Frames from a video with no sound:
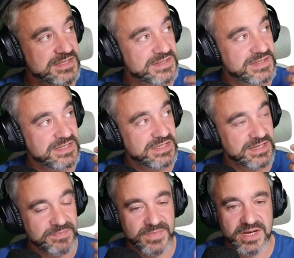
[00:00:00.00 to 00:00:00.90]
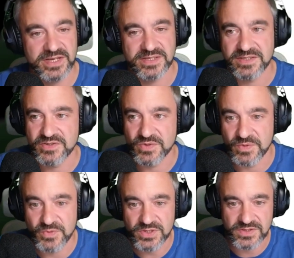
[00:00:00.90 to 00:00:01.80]
sich eben halt dann zu
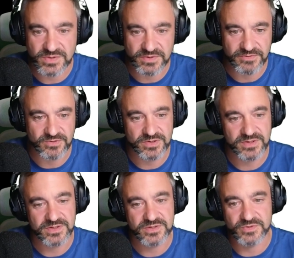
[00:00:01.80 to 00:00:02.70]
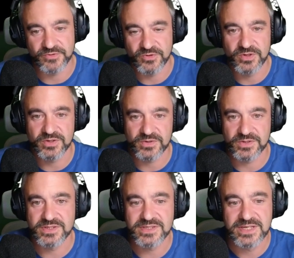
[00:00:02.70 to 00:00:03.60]
Gemüte zu, geführen, zu führen
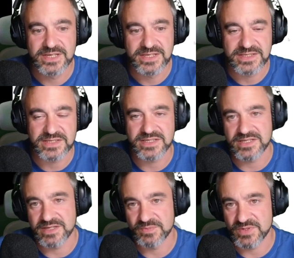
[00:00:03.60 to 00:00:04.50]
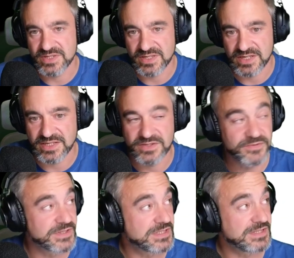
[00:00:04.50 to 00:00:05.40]
und sich da ein bisschen rein zu
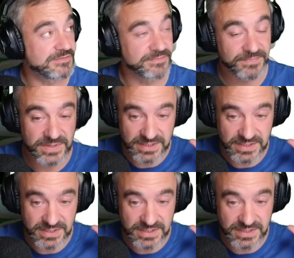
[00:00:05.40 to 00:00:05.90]
vertiefen.